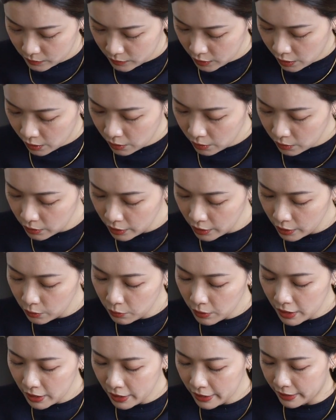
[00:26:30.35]
然后
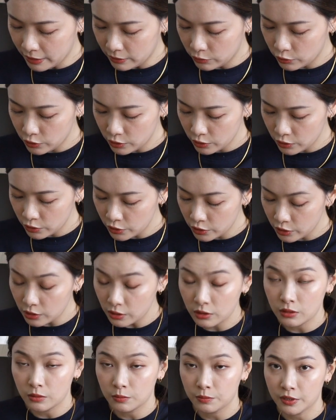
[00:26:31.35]
另外两支
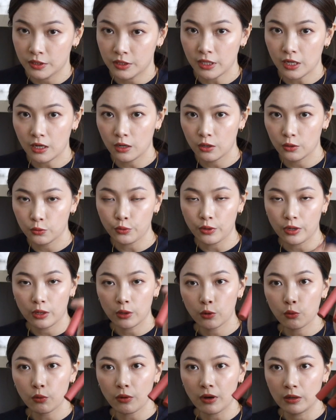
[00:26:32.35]
是比较
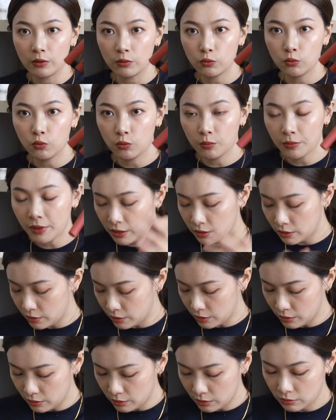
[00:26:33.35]
圆管雾面
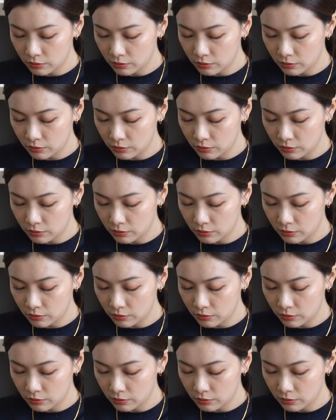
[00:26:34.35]
的